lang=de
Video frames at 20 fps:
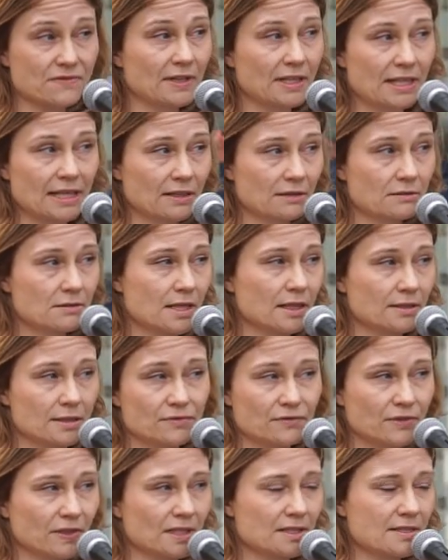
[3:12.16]
verlangt ja
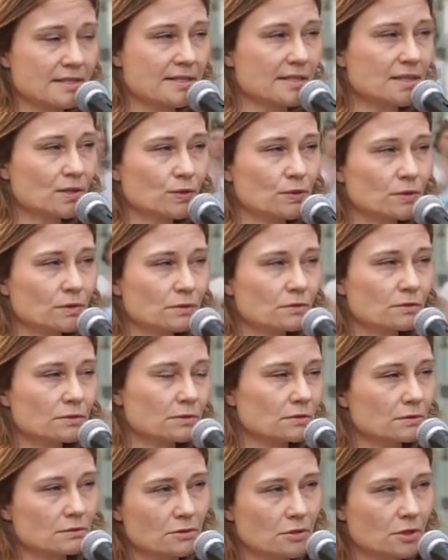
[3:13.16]
Differenzierung
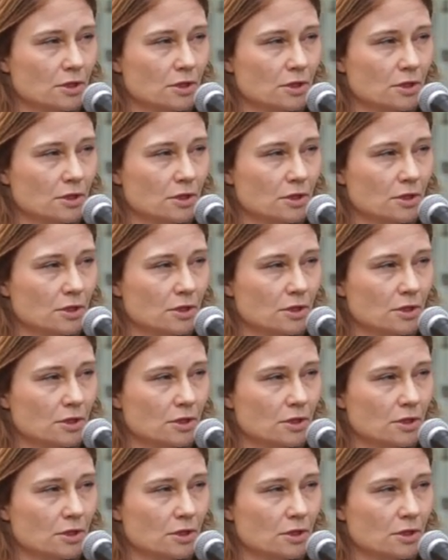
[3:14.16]
und